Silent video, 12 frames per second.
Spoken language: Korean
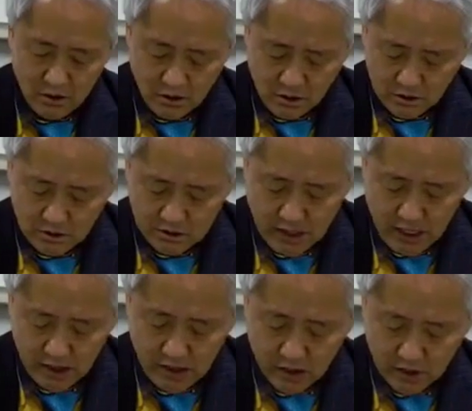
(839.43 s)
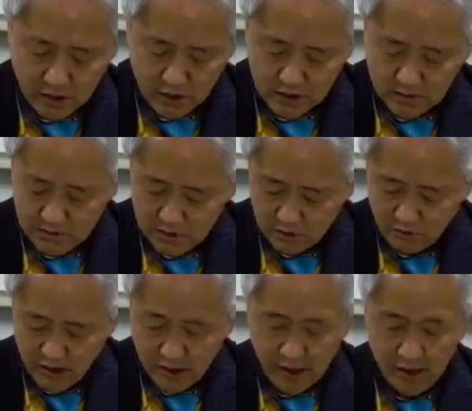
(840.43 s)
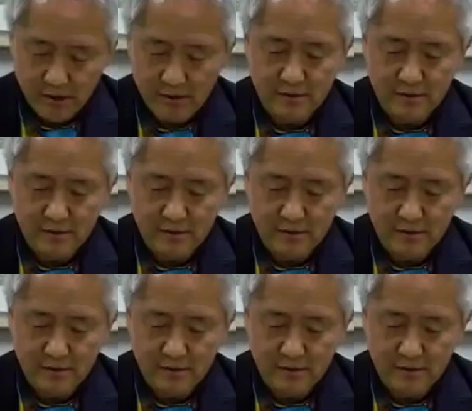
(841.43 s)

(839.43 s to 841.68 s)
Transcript: 어느새 경력 10년 화가